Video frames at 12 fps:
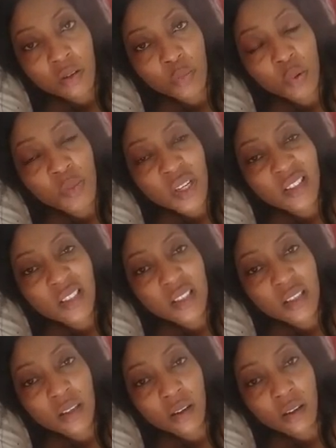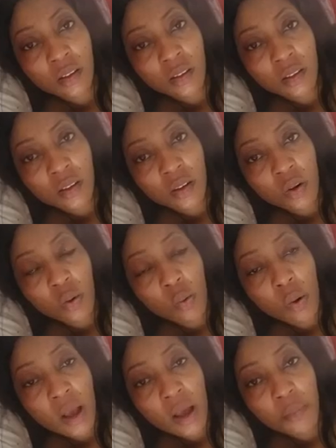pour me dire
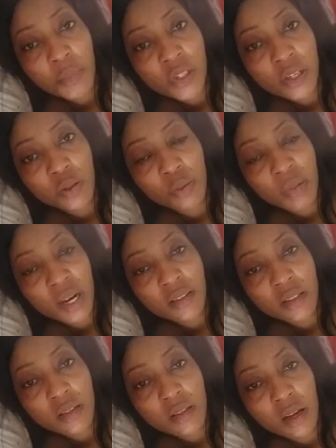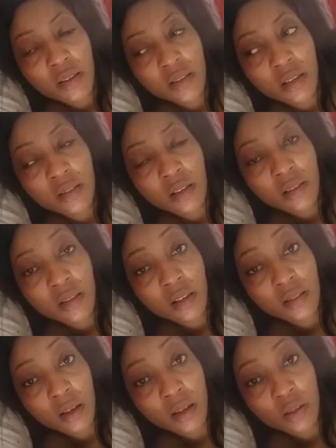Ouais, Michel Somba a dit ça, ça, ça,
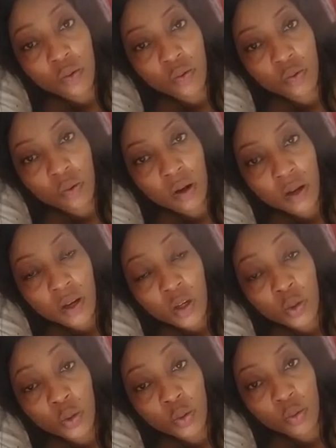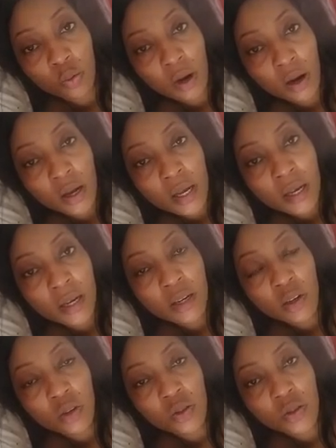ça, ça, et de toi, de toi.
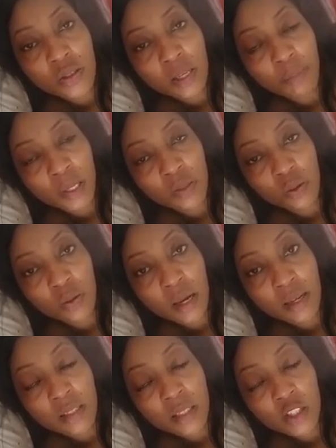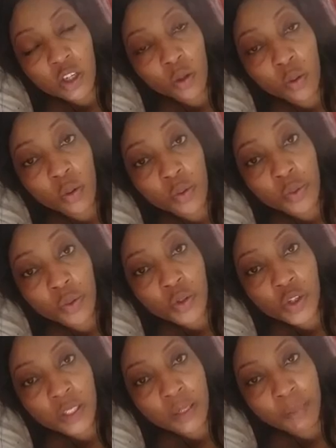Et dans ce que cette personne a dit, j'ai reconnu que
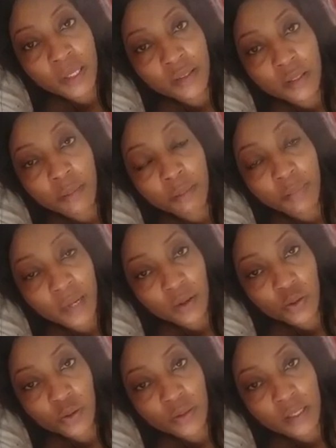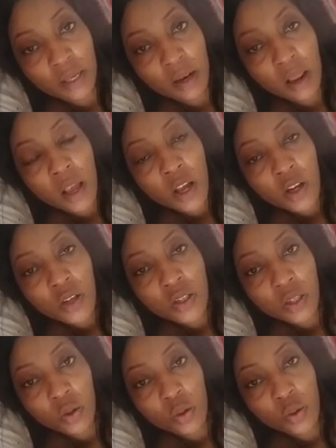j'étais passée par chez elle.
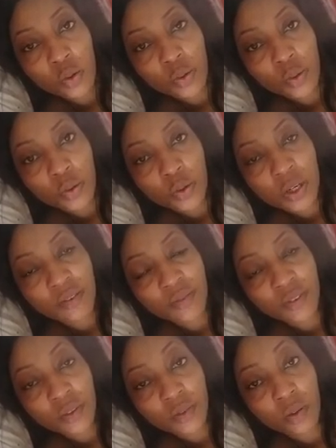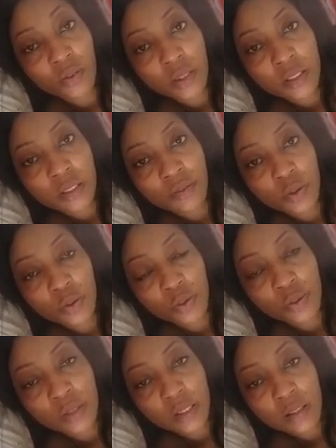J'ai reconnu que j'avais fait une tentative de
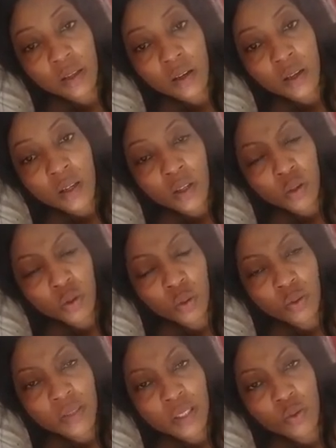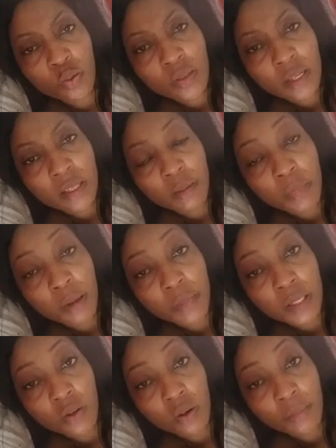suicide. Donc, c'est tout ça qui m'a
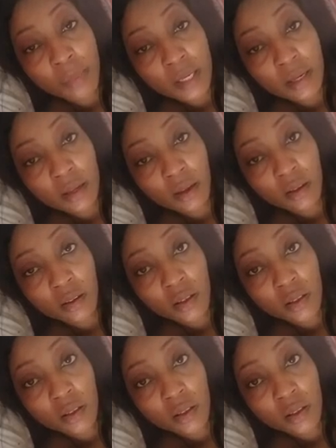mis dans mes nerfs.